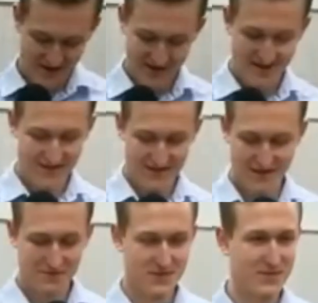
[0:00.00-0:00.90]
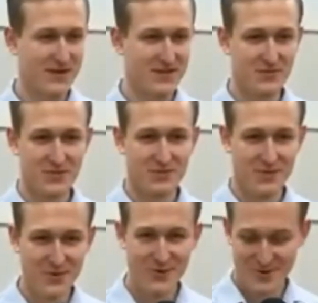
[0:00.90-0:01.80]
y, tak więc bardzo mi
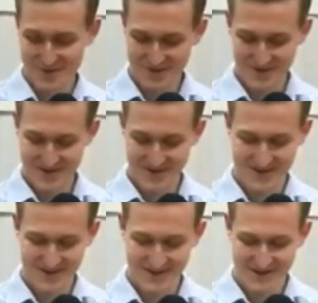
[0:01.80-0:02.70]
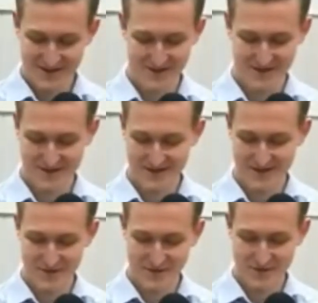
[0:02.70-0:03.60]
miło, że dziś
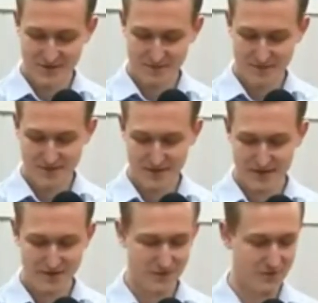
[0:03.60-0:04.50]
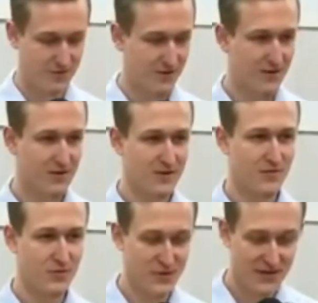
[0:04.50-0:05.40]
mam taką
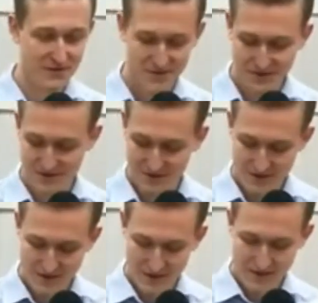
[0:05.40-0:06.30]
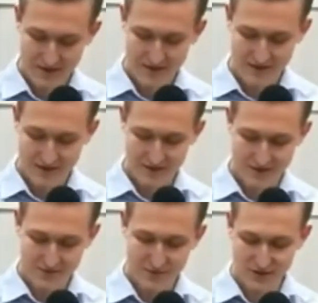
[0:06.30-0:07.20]
możliwość,
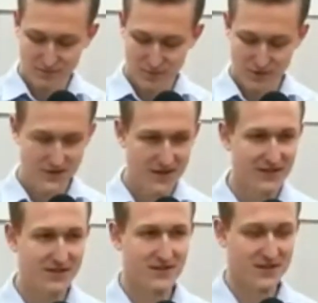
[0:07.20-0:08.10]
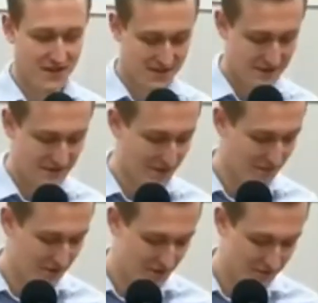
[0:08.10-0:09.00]
żeby podzielić się z
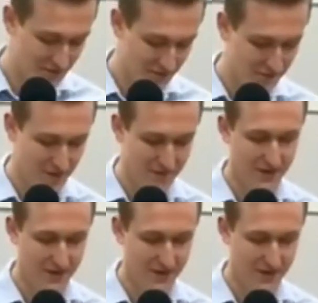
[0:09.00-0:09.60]
Wami tym, co mam na